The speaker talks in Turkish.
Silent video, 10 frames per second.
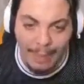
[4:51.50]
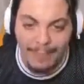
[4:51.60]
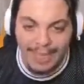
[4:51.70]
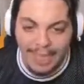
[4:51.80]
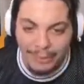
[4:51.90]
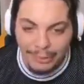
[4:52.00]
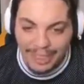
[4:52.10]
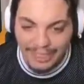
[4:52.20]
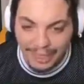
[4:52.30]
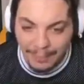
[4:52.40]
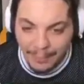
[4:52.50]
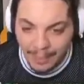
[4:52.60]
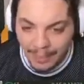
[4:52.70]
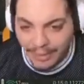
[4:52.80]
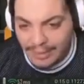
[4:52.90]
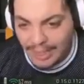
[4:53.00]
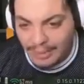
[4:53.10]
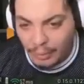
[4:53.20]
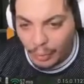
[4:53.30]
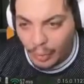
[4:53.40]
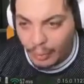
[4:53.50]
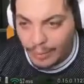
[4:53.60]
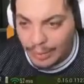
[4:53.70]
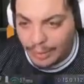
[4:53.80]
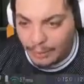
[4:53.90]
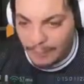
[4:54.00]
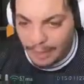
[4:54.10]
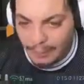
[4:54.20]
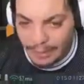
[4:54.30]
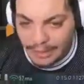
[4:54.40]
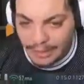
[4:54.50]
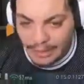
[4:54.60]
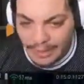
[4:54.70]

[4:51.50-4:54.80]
Ama ben bir daha düşüreceğim. Nasıl o ölmedi? Bana